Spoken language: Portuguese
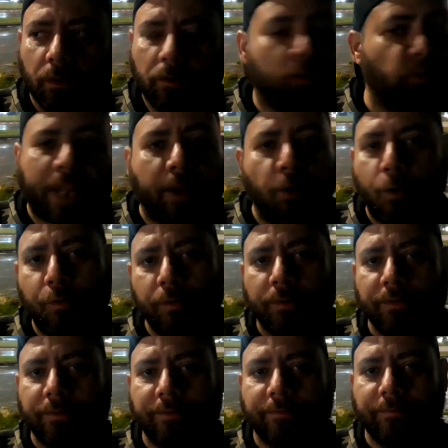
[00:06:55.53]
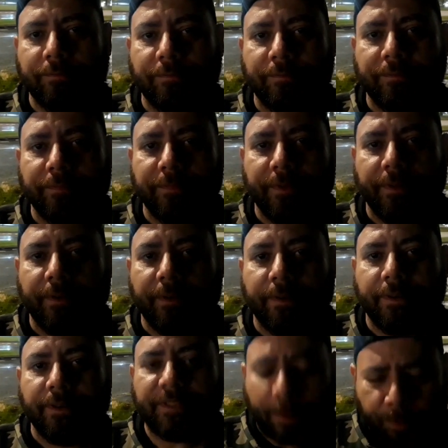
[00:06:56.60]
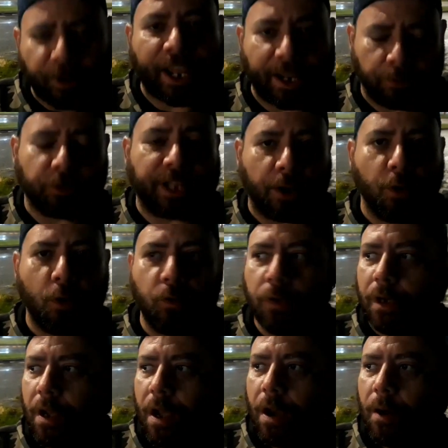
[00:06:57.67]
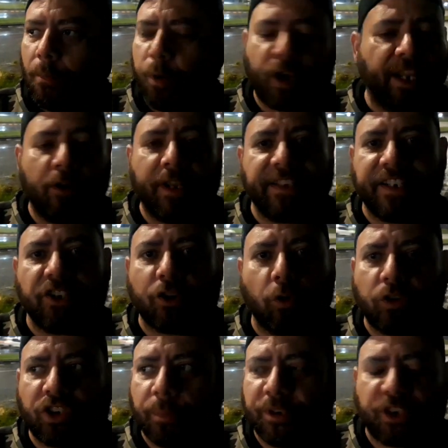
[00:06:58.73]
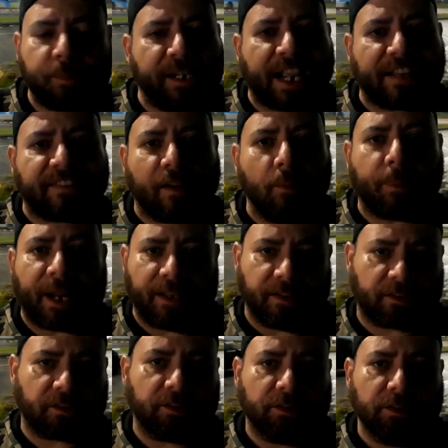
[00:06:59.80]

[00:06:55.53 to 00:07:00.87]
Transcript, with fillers: não tem ou Sabe por que, que não tem ou Porque não existe outro tipo de explicação para isso.